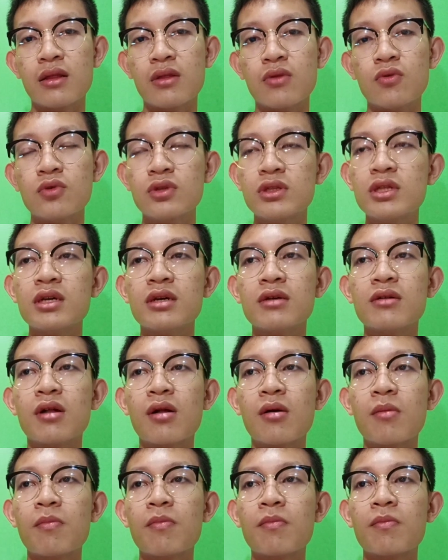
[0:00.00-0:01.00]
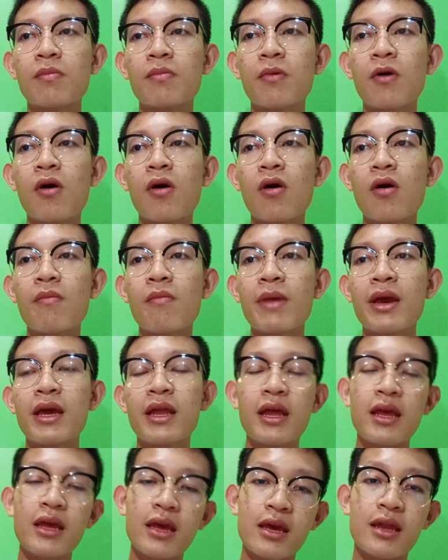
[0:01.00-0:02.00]
รู้สึกแล้วก็ไม่
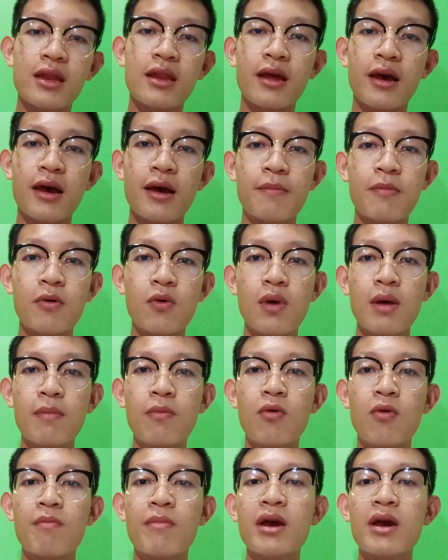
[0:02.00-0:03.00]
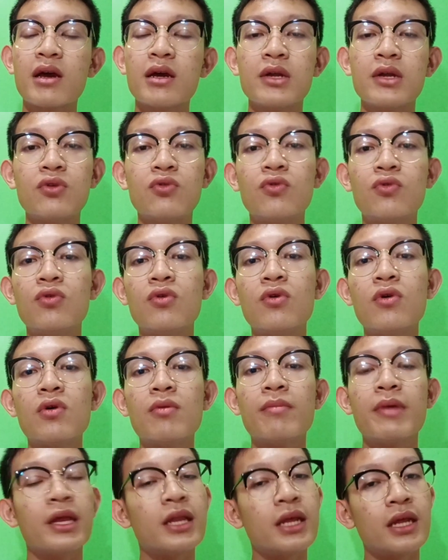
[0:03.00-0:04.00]
ได้เห็นนะครับเพราะว่าผมไม่เคยดู
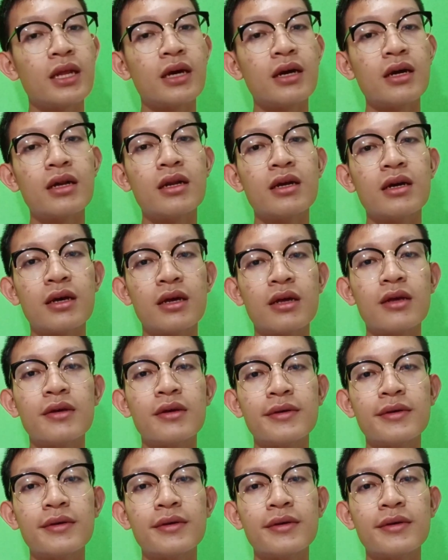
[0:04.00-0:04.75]
Predator เลย